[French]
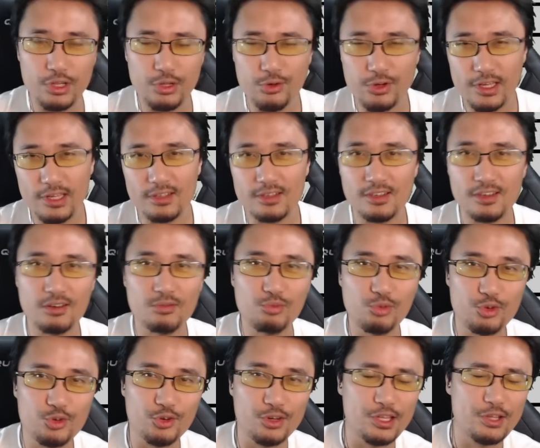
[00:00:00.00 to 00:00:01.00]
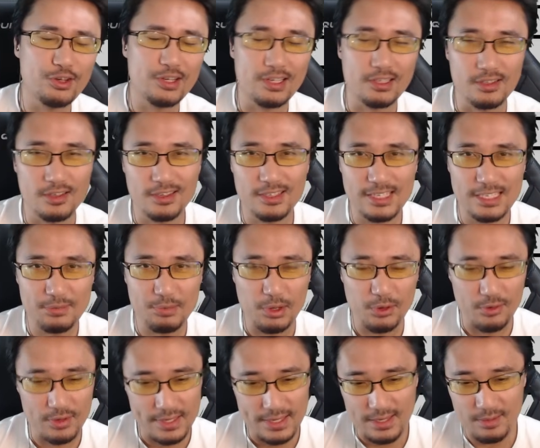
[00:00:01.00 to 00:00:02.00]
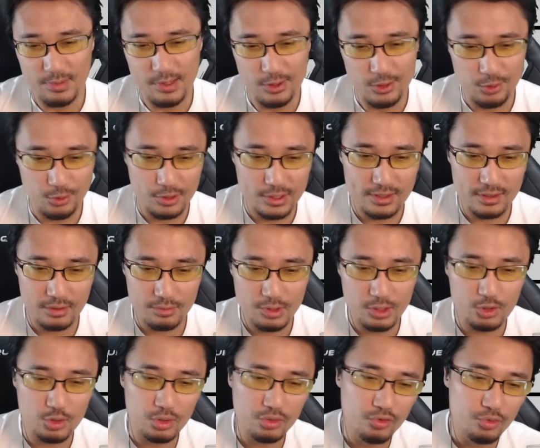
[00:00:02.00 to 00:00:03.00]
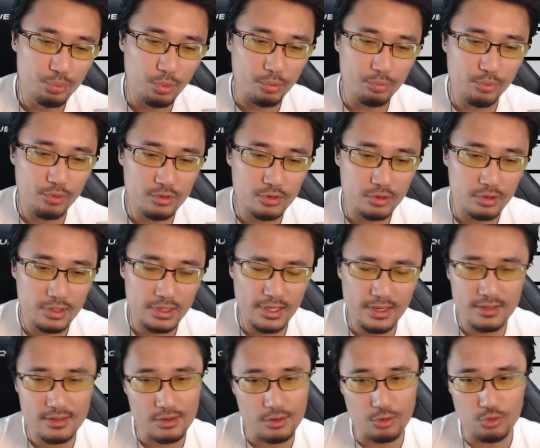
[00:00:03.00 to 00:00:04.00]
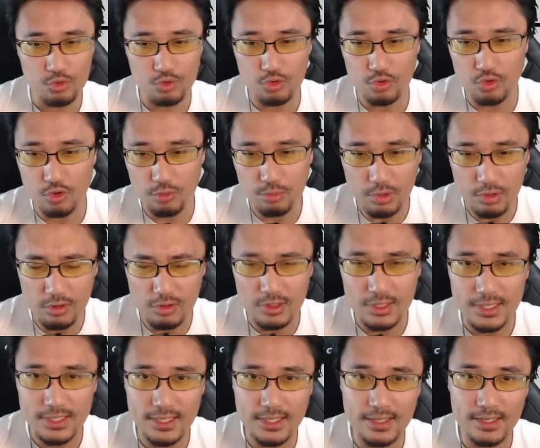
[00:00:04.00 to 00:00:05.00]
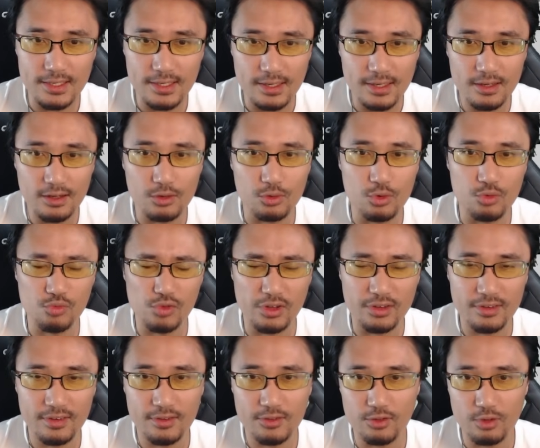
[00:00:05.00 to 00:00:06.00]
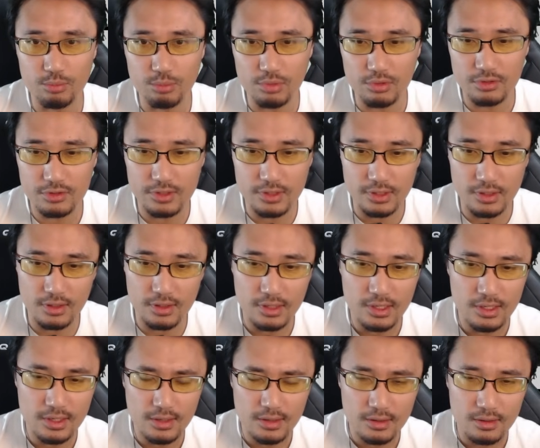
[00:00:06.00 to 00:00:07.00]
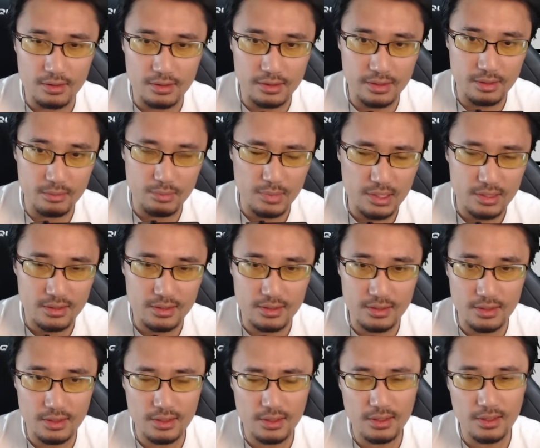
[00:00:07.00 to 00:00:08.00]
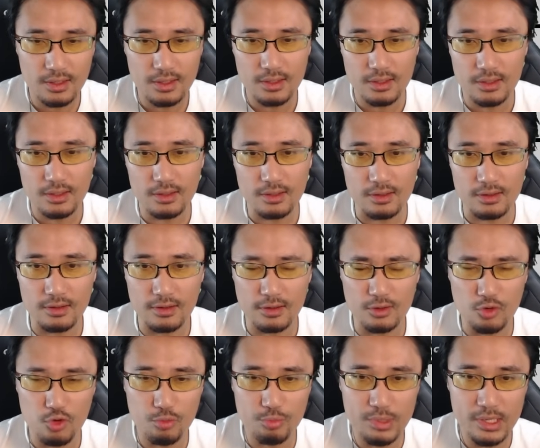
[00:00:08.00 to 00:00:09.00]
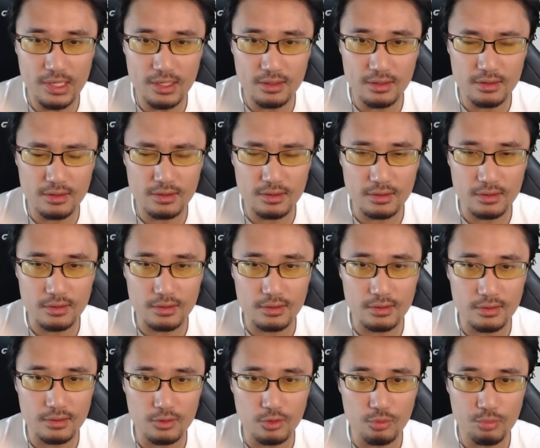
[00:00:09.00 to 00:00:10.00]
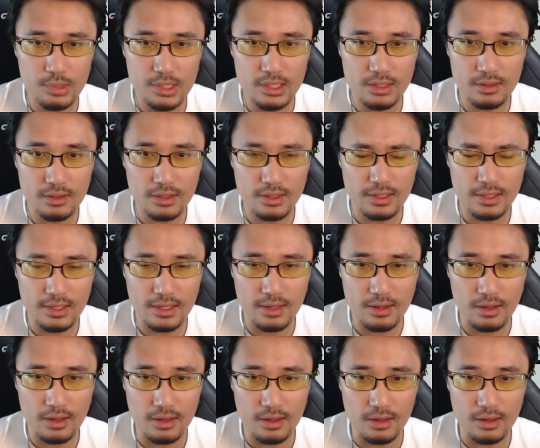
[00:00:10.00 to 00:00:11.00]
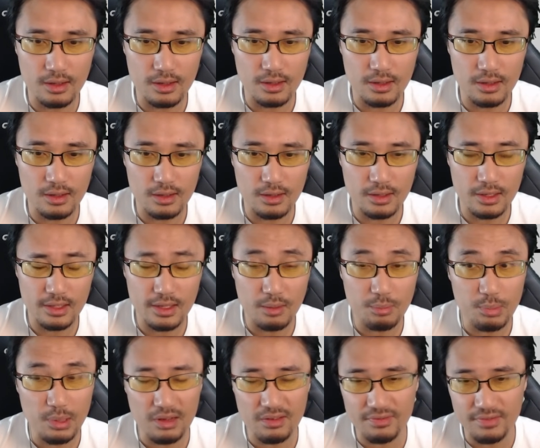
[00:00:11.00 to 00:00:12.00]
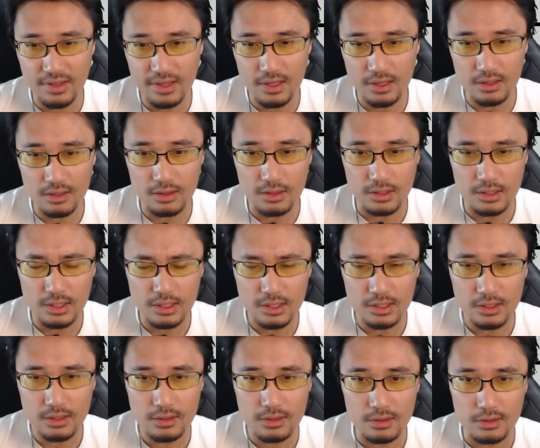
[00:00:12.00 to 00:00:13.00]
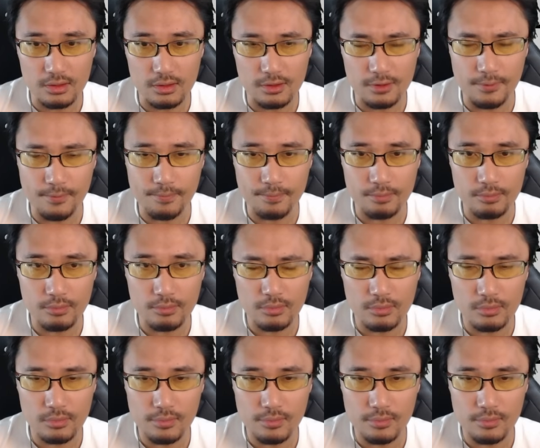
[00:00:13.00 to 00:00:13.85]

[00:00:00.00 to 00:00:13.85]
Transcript: Bonjour les docaniens, bonjour les docaniennes, j'espère que vous allez bien aujourd'hui les amis. Je vous propose le test du GoPro ZLR, le voici 100%, lien maxé. Euh, le, build, euh, le build est à, est parfaire. Euh,